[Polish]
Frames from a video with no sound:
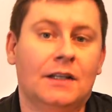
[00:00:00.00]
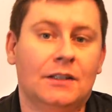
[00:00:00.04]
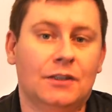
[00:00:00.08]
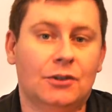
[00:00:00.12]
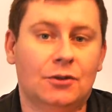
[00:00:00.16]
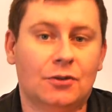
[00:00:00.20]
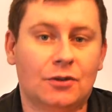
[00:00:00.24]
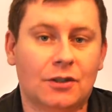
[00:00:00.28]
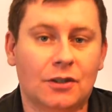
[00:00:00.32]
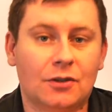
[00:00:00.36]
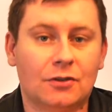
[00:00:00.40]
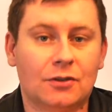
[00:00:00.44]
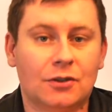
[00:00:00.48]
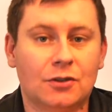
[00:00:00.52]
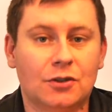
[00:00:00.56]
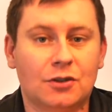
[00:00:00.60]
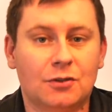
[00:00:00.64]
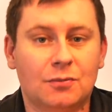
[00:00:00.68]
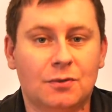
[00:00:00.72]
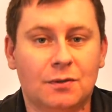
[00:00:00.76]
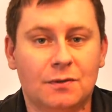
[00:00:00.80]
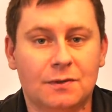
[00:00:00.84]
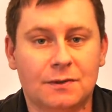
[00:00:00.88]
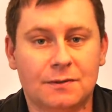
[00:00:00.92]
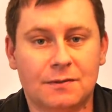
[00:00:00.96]
I do tego ten
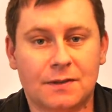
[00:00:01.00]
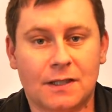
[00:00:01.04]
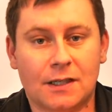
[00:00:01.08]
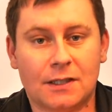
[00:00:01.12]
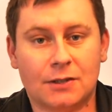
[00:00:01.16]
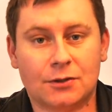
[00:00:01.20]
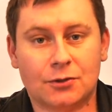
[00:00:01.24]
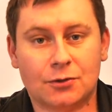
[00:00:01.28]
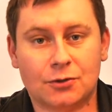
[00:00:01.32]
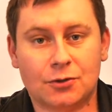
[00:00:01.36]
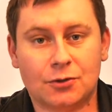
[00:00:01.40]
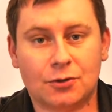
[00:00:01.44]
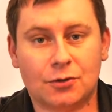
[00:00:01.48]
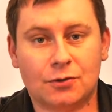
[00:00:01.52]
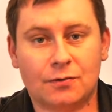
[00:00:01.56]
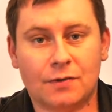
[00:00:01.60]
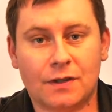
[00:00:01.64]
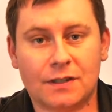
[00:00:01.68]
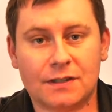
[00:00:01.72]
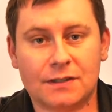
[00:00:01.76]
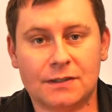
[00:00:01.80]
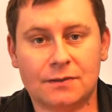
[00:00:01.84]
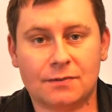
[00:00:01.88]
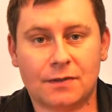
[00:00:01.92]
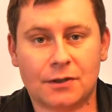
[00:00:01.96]
szybowiec w zależności od
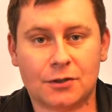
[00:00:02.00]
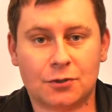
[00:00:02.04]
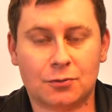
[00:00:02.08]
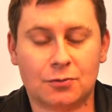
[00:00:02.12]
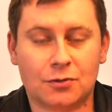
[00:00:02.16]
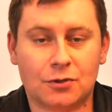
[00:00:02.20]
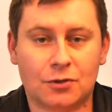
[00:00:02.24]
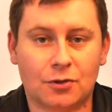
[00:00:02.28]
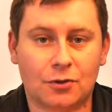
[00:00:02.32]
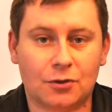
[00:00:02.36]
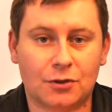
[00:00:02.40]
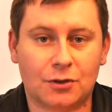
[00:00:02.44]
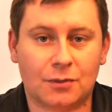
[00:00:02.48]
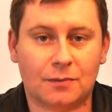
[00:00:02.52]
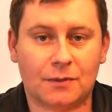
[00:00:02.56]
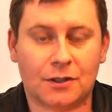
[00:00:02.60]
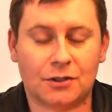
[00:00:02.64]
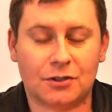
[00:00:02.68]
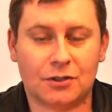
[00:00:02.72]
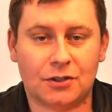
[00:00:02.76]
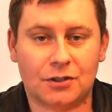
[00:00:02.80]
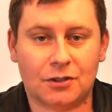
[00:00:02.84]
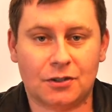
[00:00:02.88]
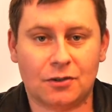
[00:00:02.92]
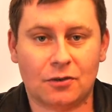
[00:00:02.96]
wersji ważył
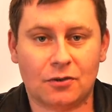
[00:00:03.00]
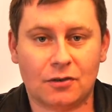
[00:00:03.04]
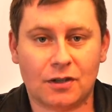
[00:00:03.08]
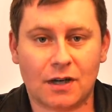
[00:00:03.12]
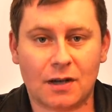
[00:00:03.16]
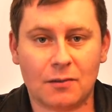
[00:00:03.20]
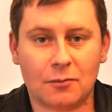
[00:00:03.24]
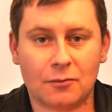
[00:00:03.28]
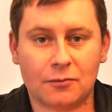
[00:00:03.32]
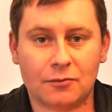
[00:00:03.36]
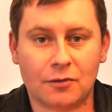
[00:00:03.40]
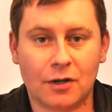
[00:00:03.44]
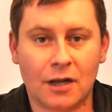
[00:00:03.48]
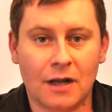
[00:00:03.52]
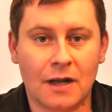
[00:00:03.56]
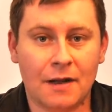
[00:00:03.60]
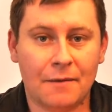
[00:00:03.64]
118 kg,